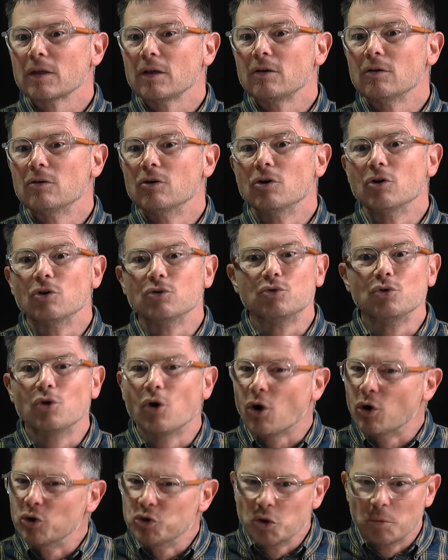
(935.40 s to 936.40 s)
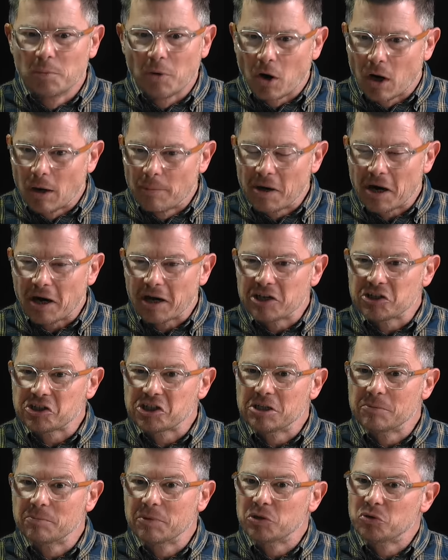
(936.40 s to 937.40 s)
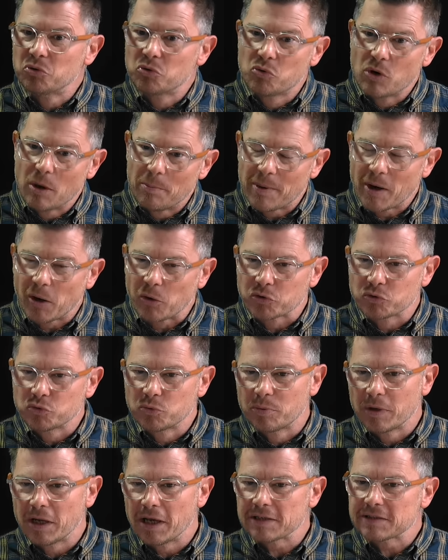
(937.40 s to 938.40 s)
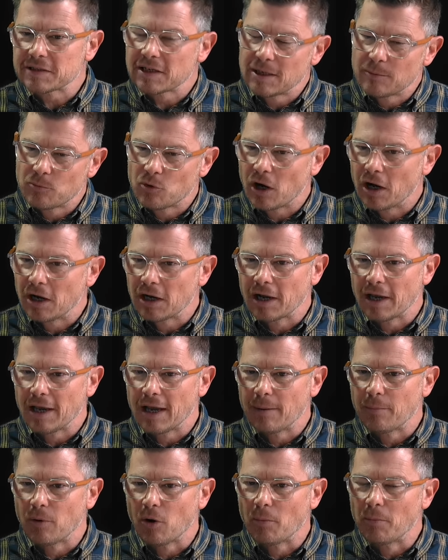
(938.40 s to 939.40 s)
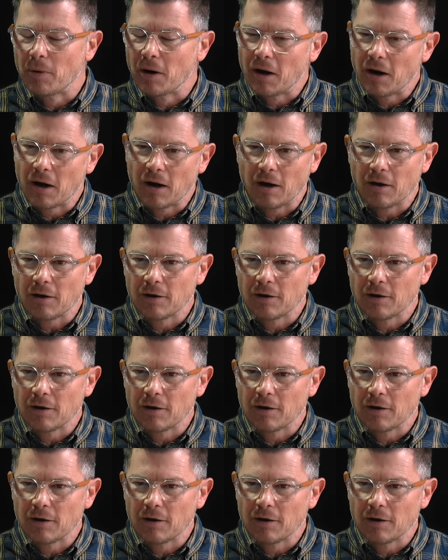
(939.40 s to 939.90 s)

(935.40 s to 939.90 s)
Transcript: Euh, du grognement à bas régime et du coup à perdre en souplesse, elle est moins agréable en bas.